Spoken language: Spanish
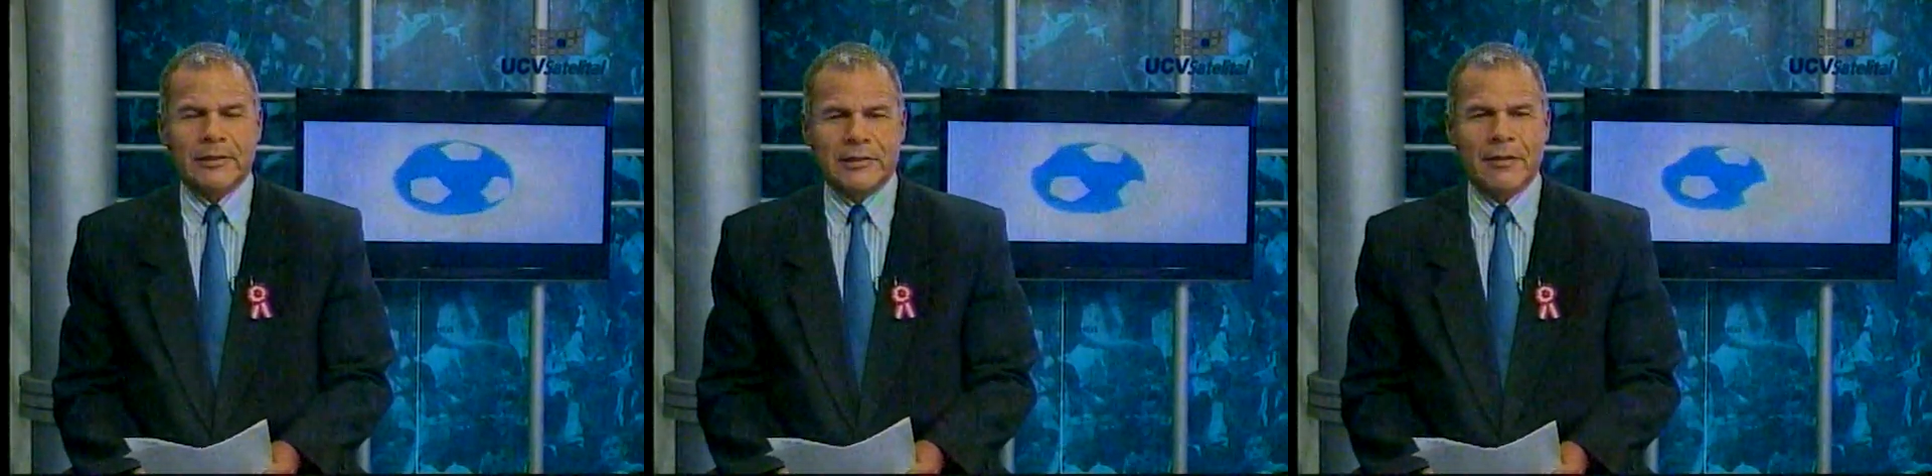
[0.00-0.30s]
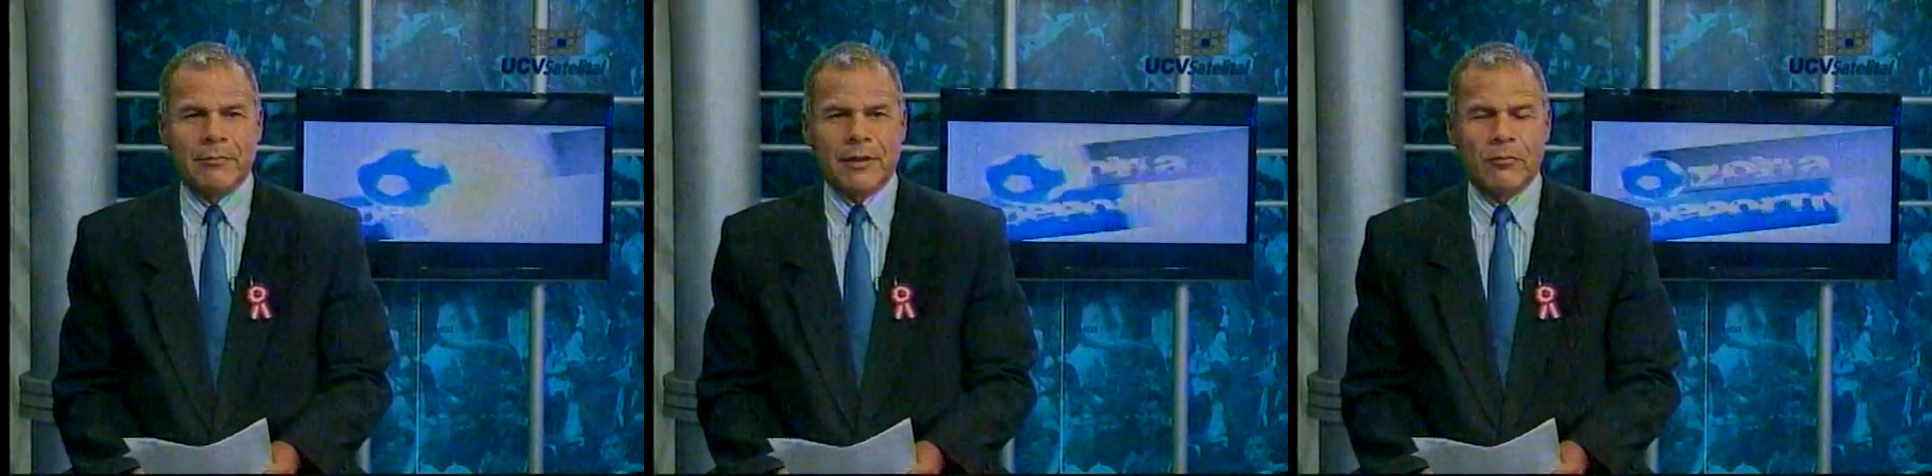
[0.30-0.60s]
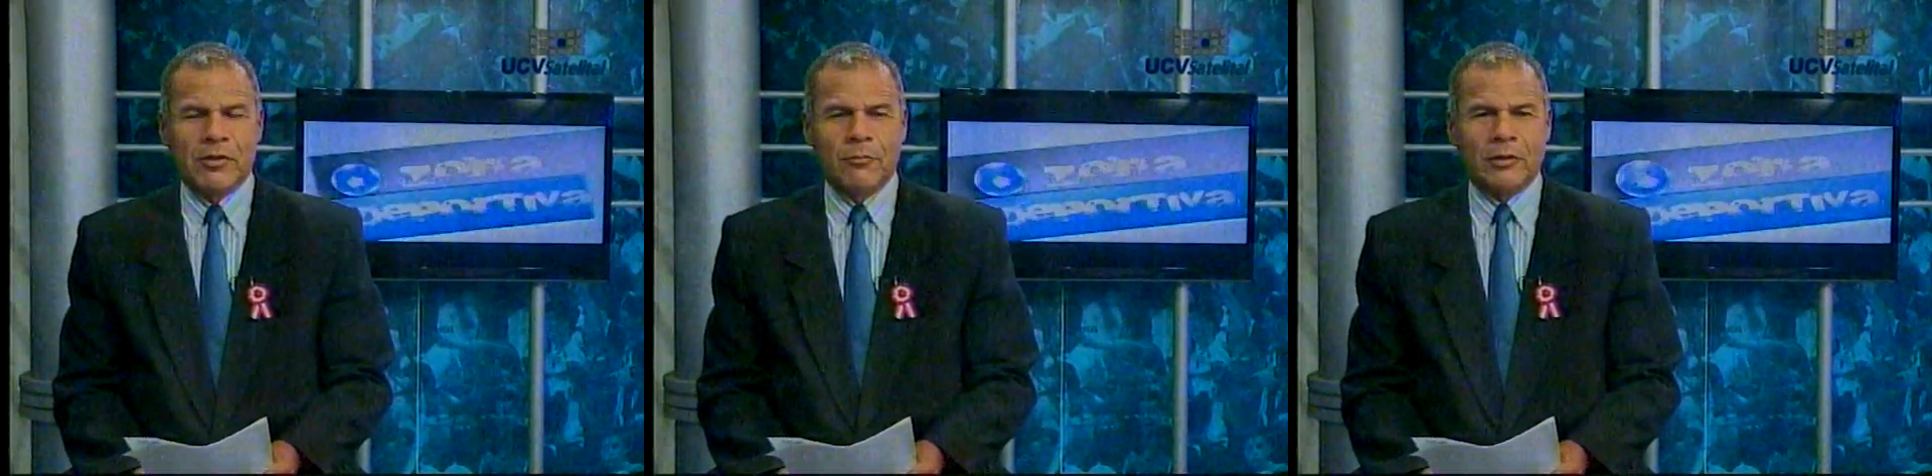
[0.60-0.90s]
Siempre
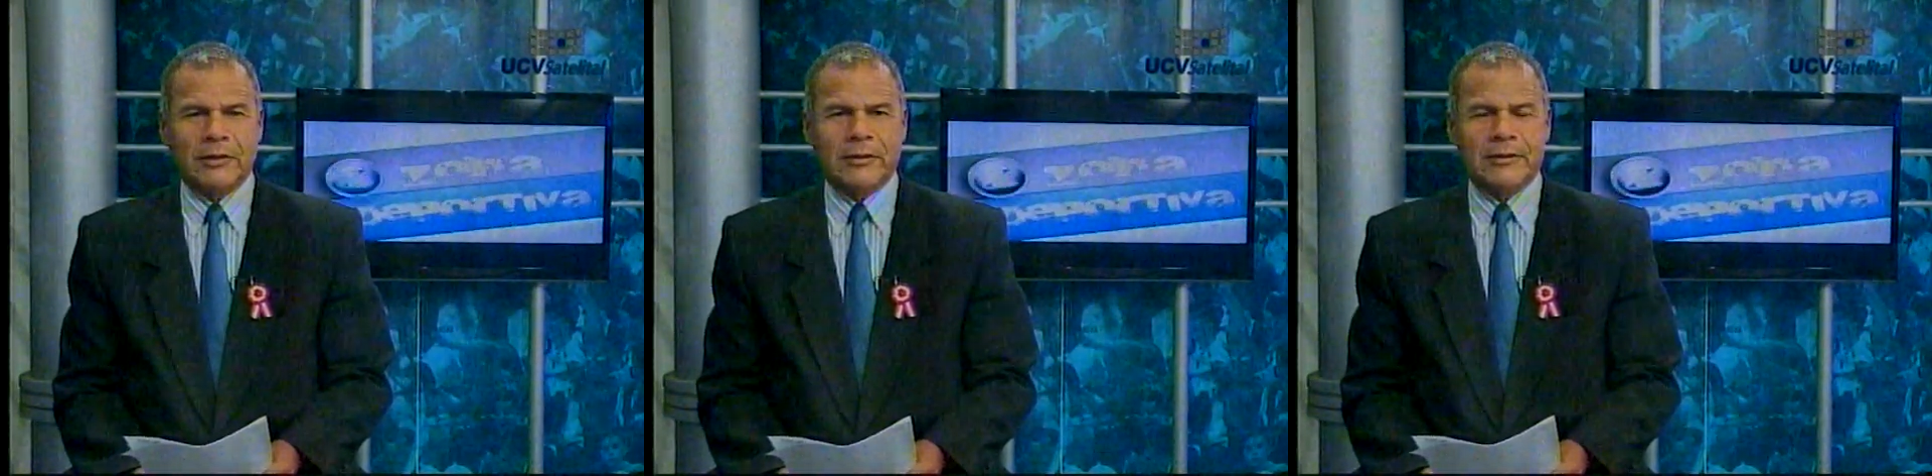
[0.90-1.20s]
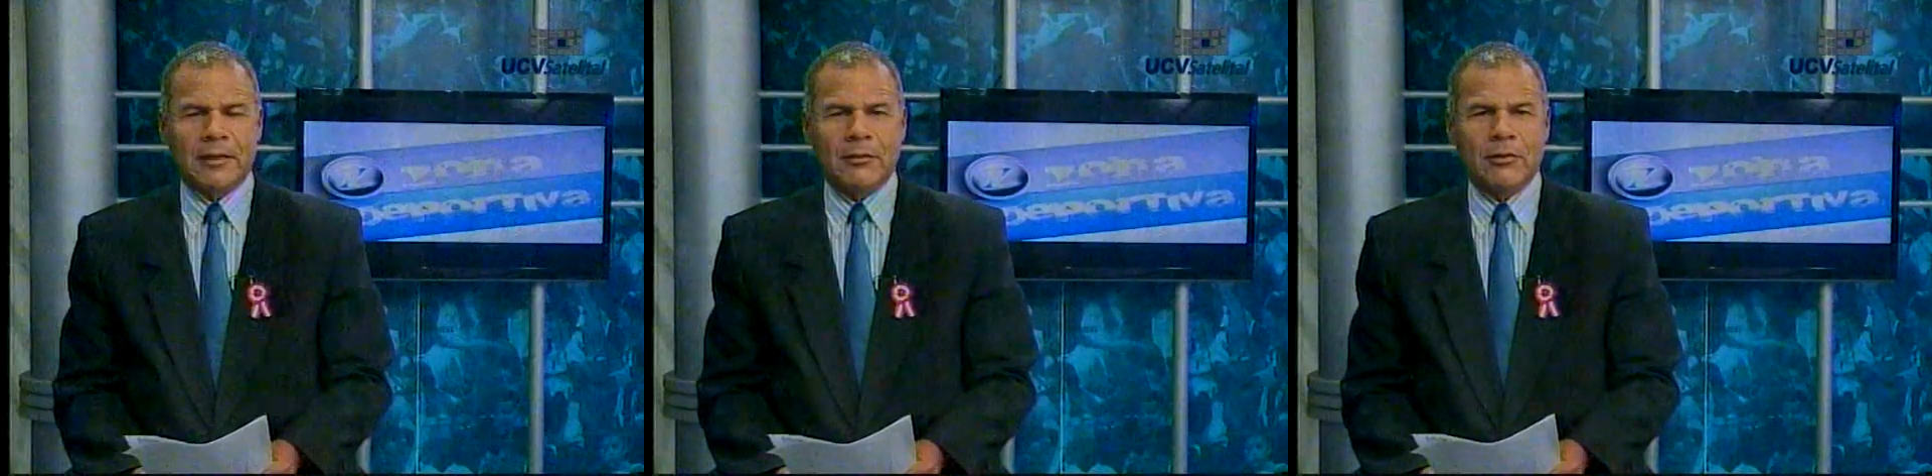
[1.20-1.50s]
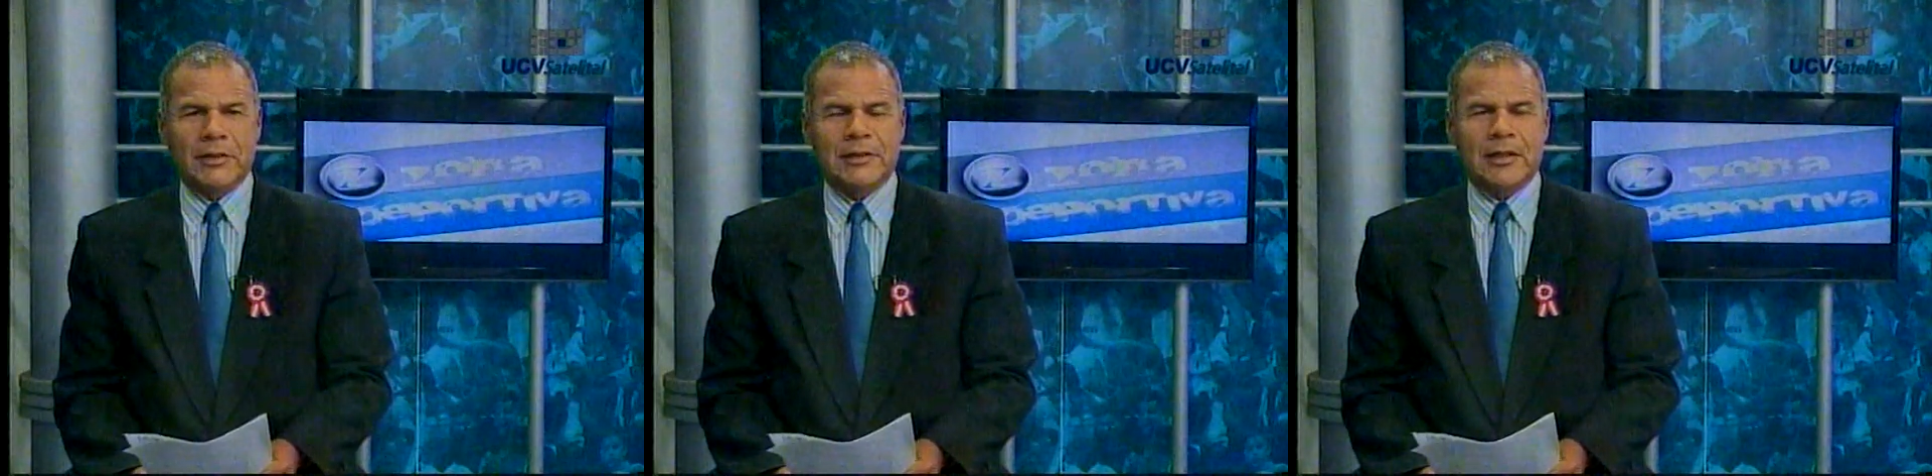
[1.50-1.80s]
muy importante el trabajo
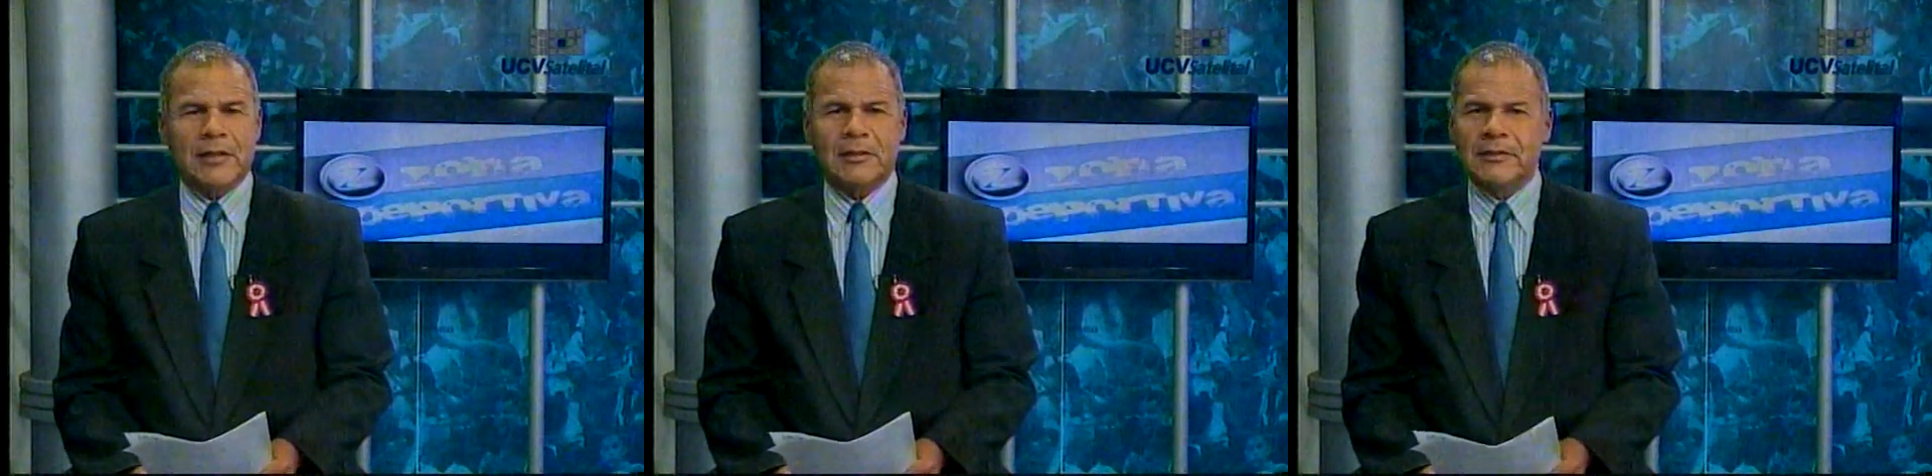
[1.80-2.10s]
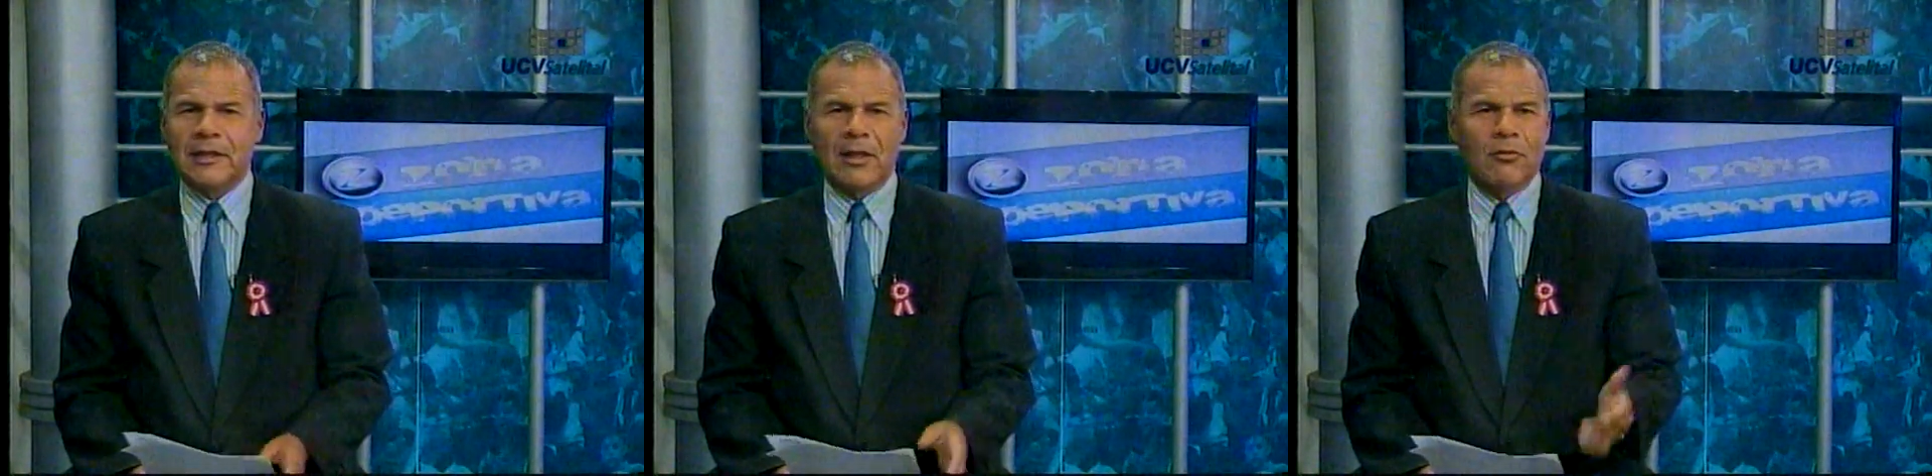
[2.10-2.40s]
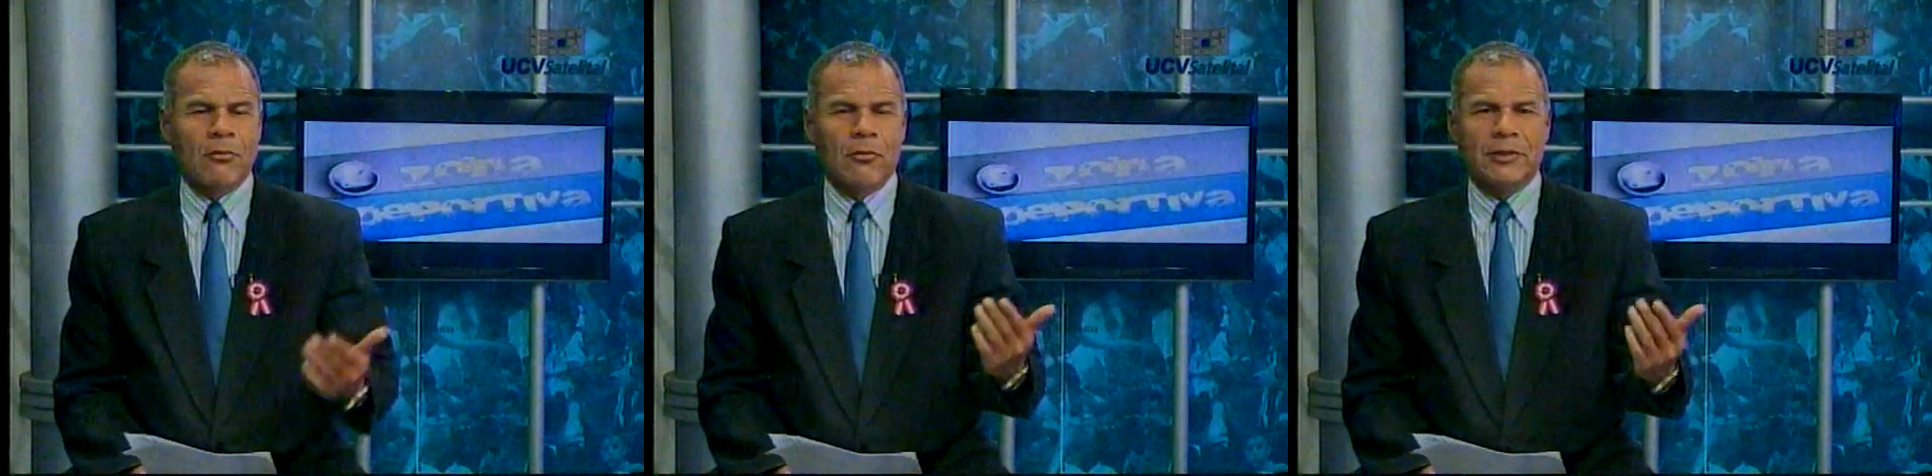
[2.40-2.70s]
de Richard, ya lo
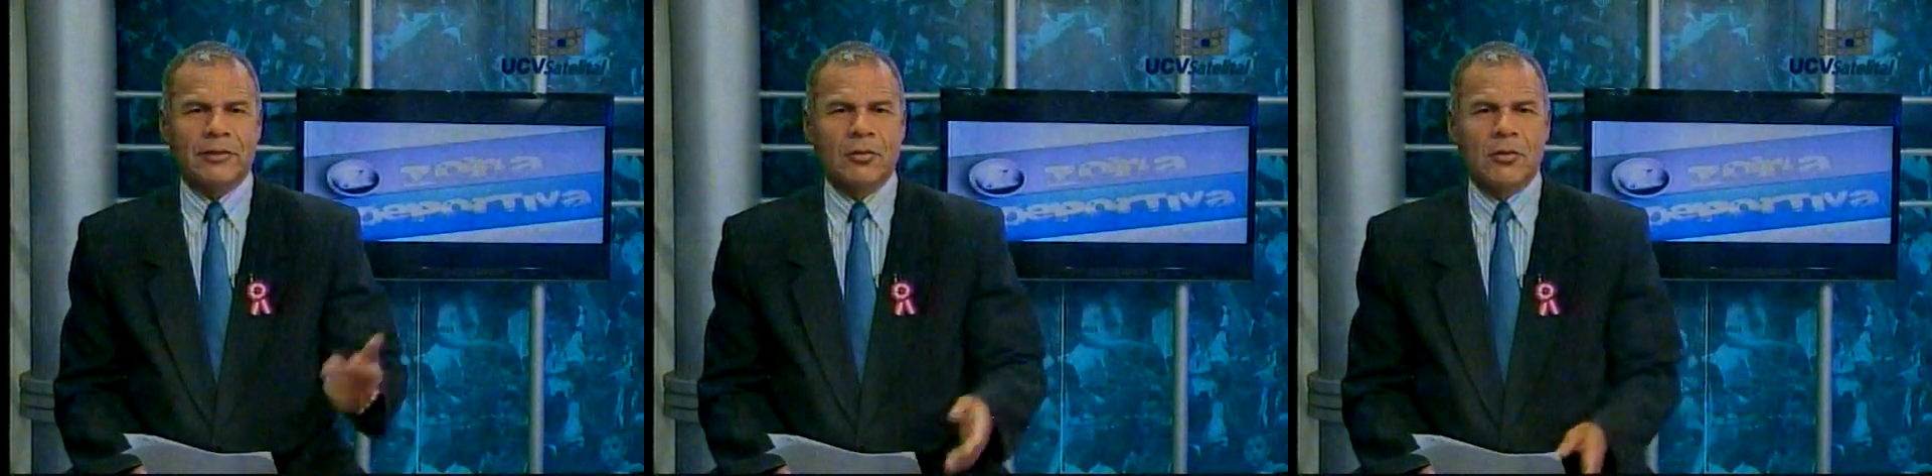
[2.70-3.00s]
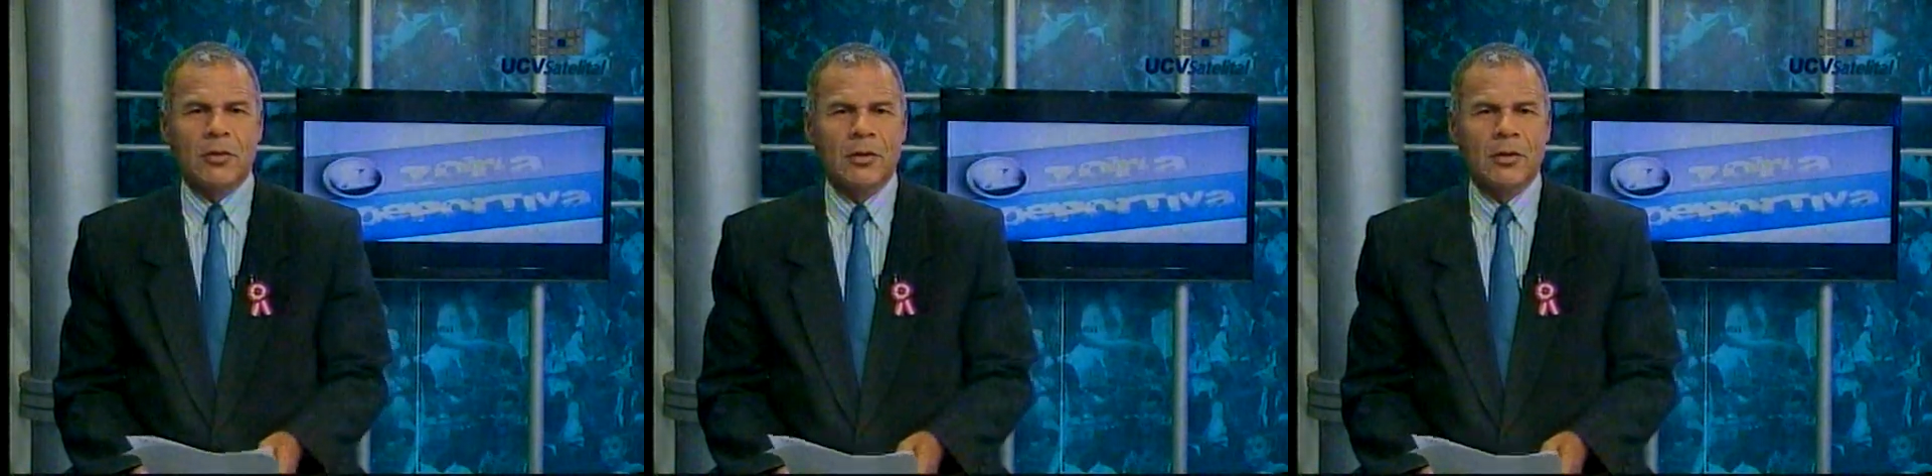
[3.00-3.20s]
hemos visto